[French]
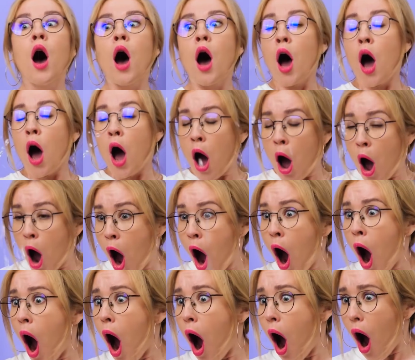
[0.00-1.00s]
attention
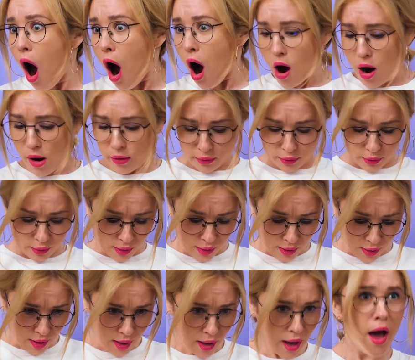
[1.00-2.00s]

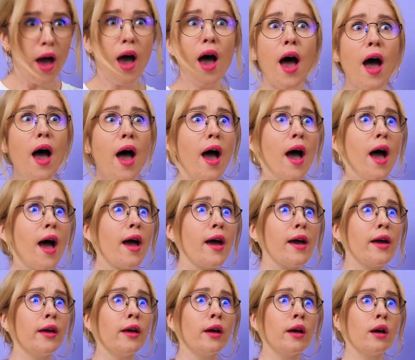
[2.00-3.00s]
Amy, c'est quoi ce
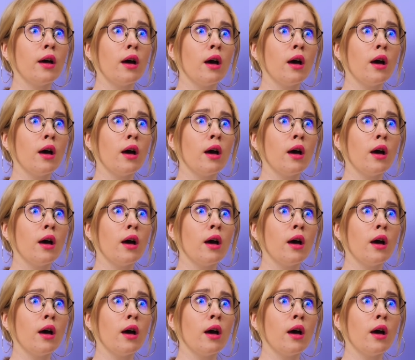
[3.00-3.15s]
truc